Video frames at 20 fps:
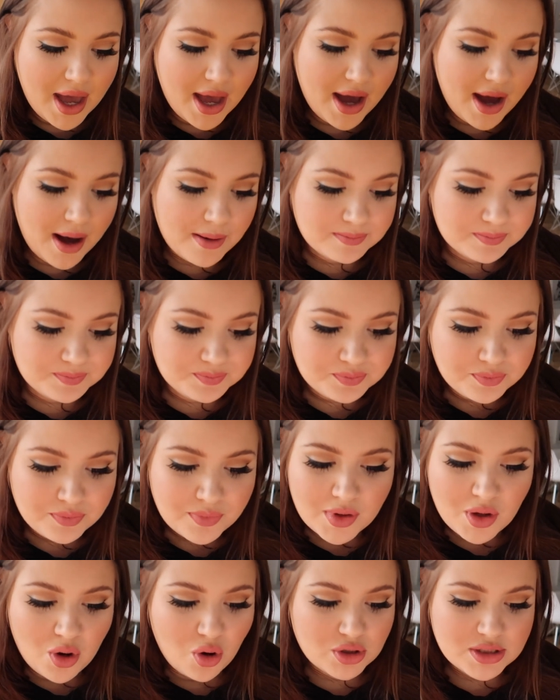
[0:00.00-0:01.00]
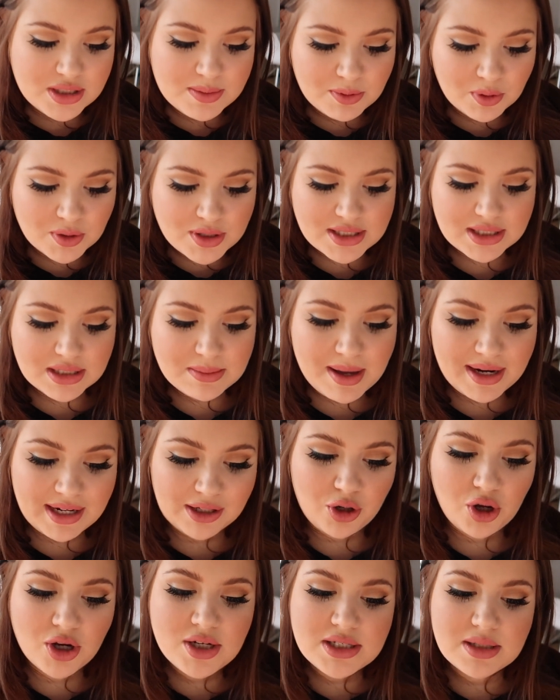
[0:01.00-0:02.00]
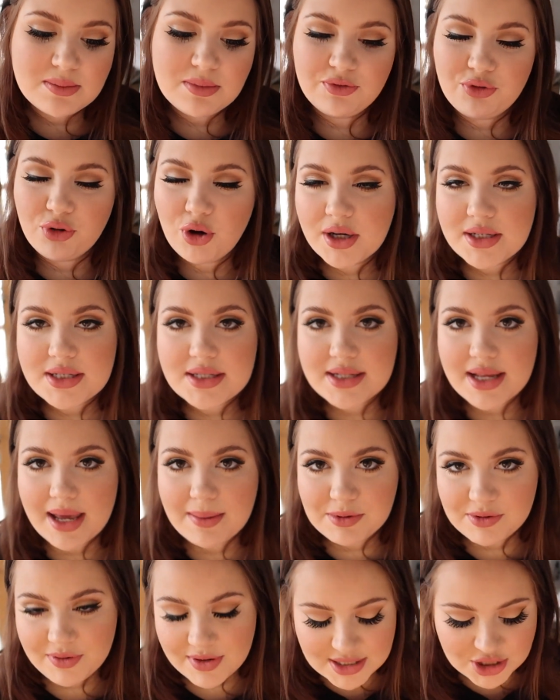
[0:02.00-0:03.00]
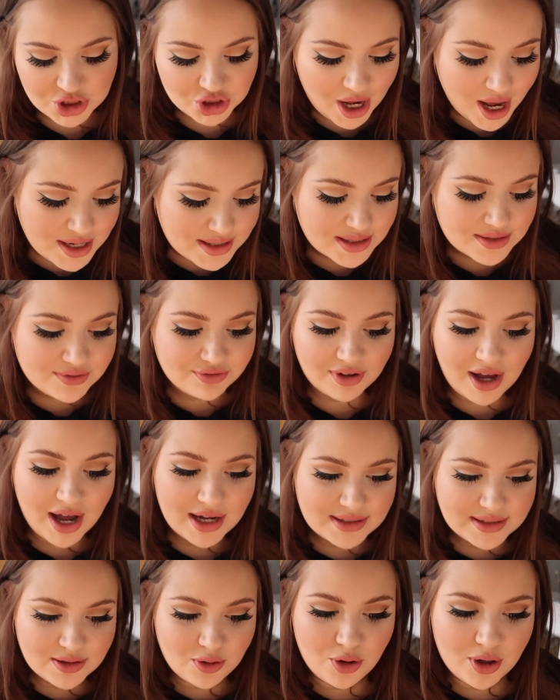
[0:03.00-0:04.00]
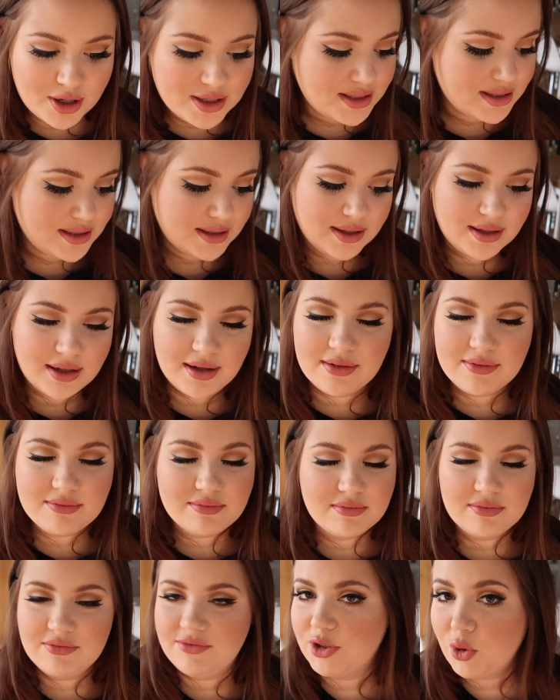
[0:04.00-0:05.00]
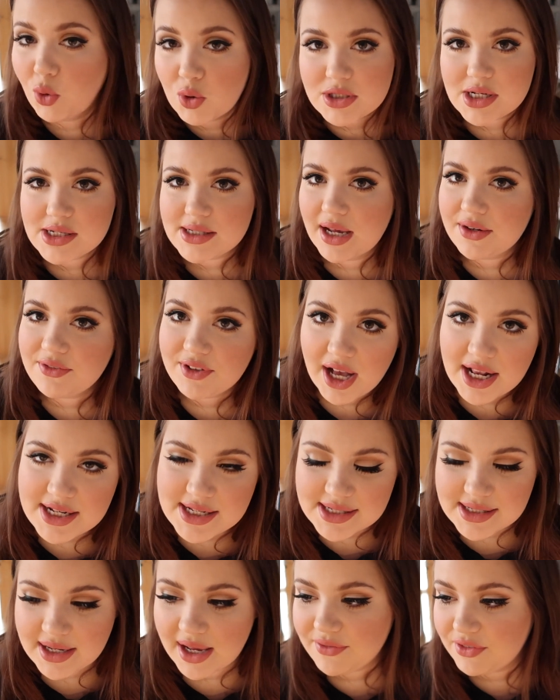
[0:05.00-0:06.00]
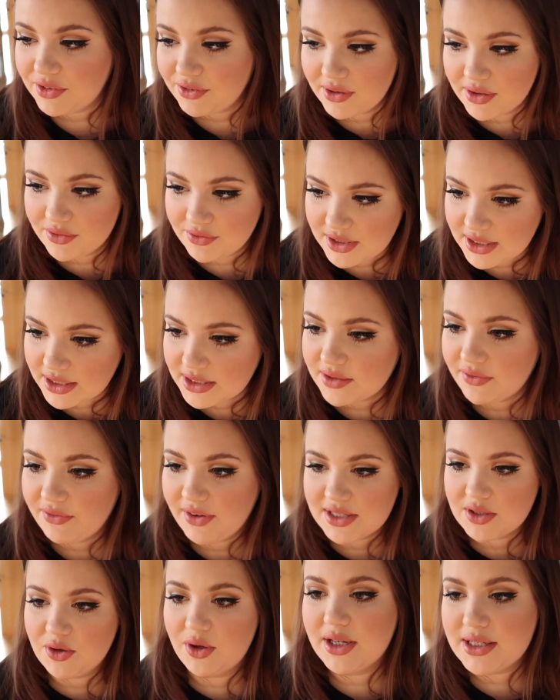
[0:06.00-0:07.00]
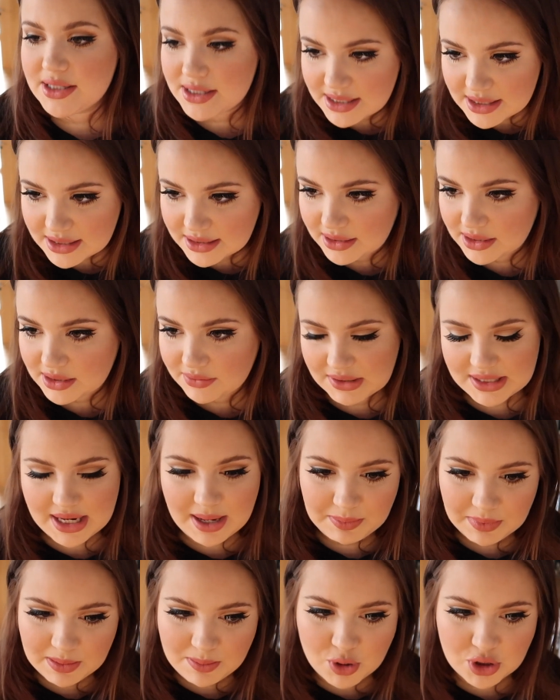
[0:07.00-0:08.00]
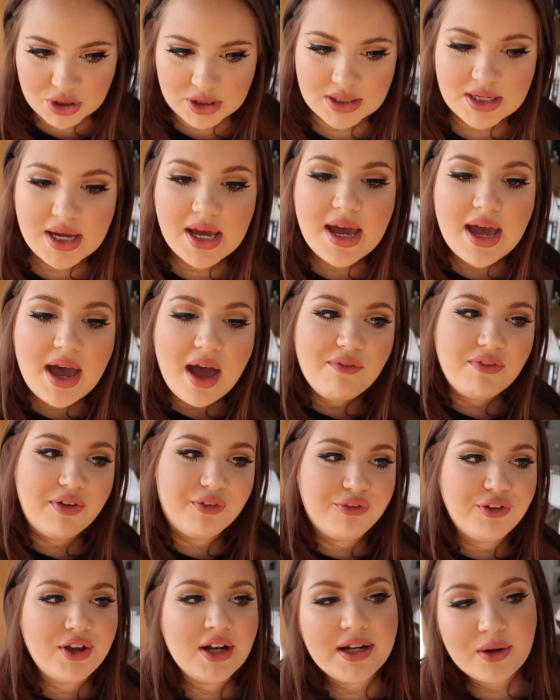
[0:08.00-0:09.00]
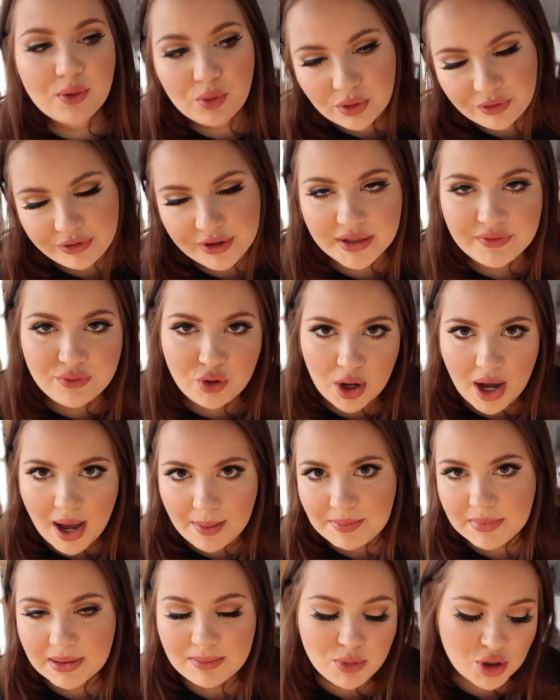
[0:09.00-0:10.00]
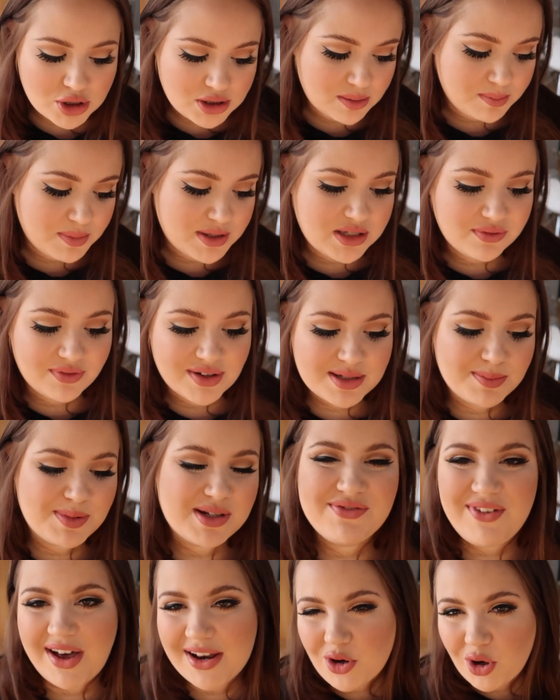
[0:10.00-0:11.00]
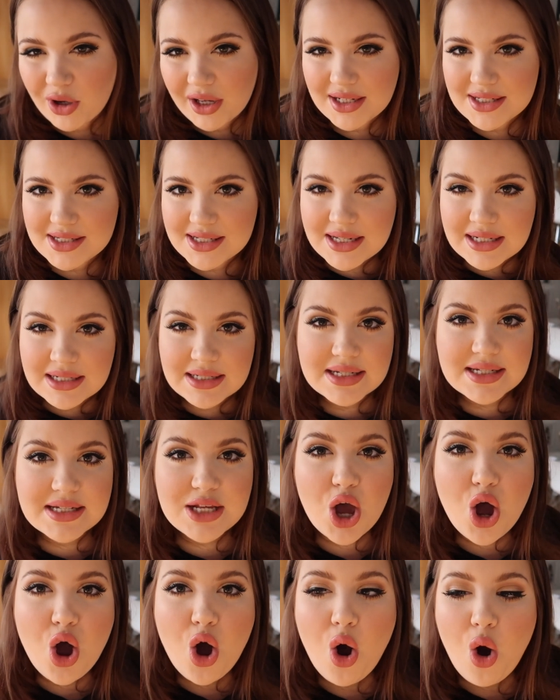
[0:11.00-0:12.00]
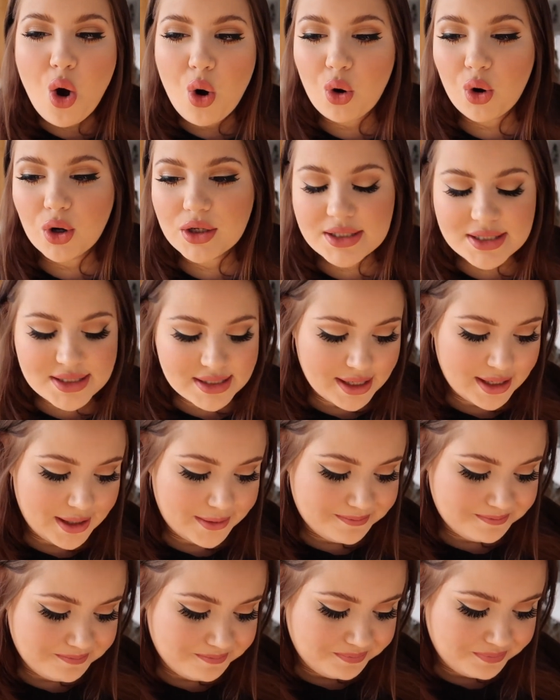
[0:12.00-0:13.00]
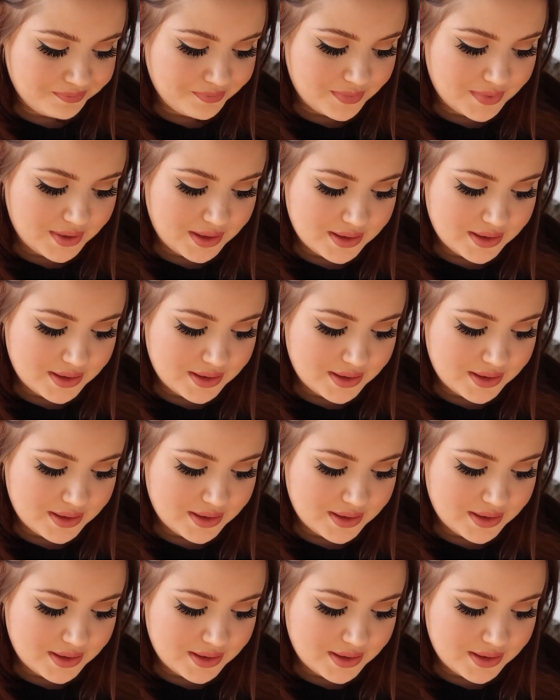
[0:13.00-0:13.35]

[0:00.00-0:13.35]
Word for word: Ähm, und die benutze ich immer, da könnt ihr, bevor ihr diese App quasi startet, fragt ihr euch, äh, wie groß ihr seid, wie alt ihr seid, wie viel ihr wiegt, was euer Ziel ist, was ihr abnehmen möchtet, wie viel ihr ungefähr die Woche abnehmen möchtet, beziehungsweise bis wann euer Ziel ist. Und ähm,